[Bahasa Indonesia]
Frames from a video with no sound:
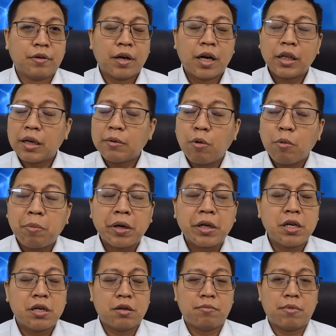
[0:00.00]
Kita mau
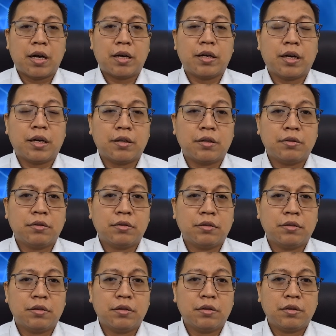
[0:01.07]
pergi kemana.
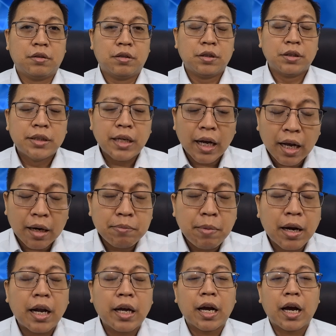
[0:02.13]
Jalan
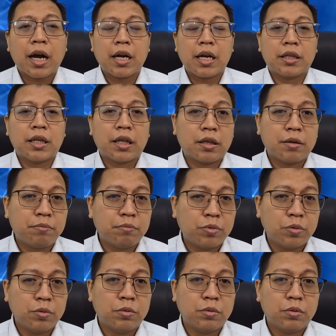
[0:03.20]
mana yang akan kita
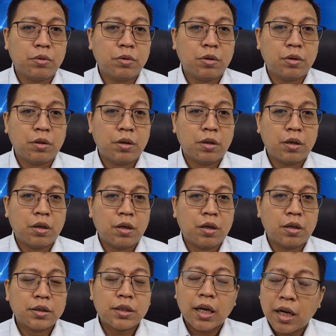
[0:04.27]
tempuh.
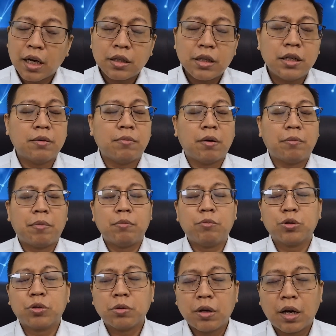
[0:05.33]
Sadar tidak Bapak
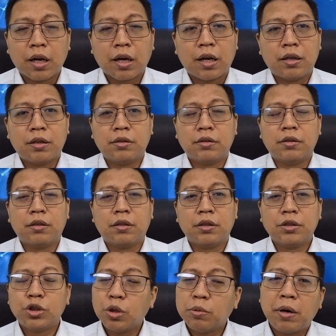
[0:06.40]
Ibu Saudara?
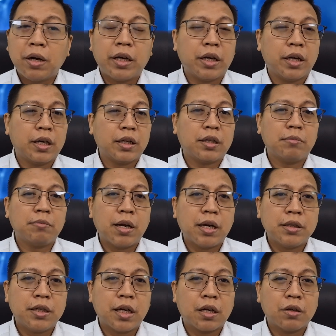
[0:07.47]
Coba deh kita
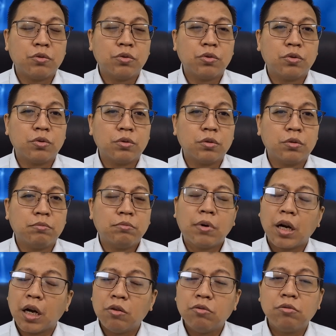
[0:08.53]
belajar untuk
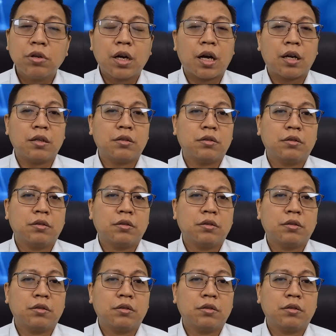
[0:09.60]
merenungkan.